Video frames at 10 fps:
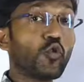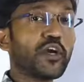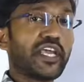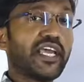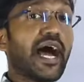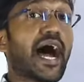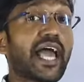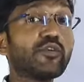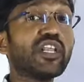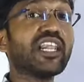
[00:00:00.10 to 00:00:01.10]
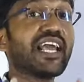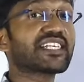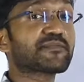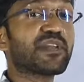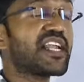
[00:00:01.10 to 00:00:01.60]
টুডে আই উইল
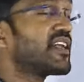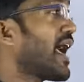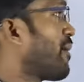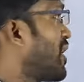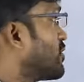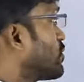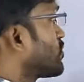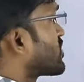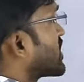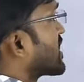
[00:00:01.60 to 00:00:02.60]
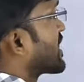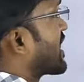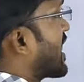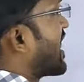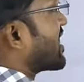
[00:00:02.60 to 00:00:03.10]
এক্সপ্লেন অ্যাবাউট
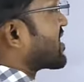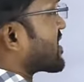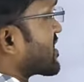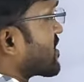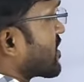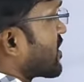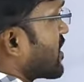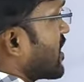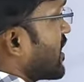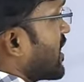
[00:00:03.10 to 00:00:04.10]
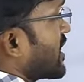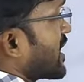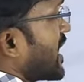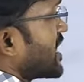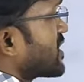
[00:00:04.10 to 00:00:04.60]
কেস
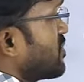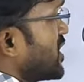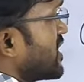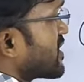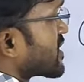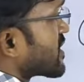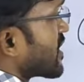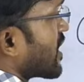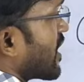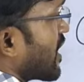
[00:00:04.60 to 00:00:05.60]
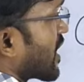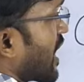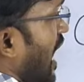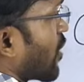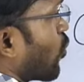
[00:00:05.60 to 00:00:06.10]
কেস মিন্স
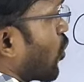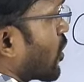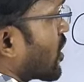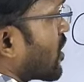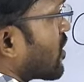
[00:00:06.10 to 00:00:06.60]
কারক